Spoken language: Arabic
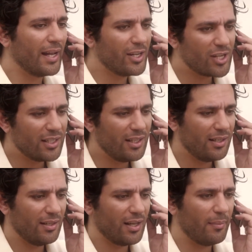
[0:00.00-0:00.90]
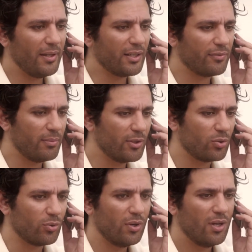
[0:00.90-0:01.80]
انا شادي اللي قابلتك في
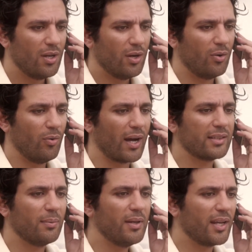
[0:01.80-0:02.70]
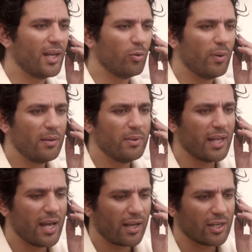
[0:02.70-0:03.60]
المترو واخدت منك الموبايل
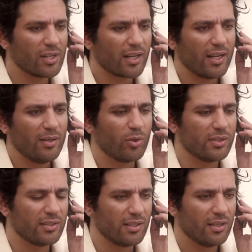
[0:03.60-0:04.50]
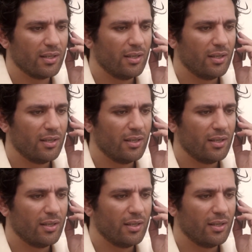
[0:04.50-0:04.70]
بتاعك عشان اكلم والدتي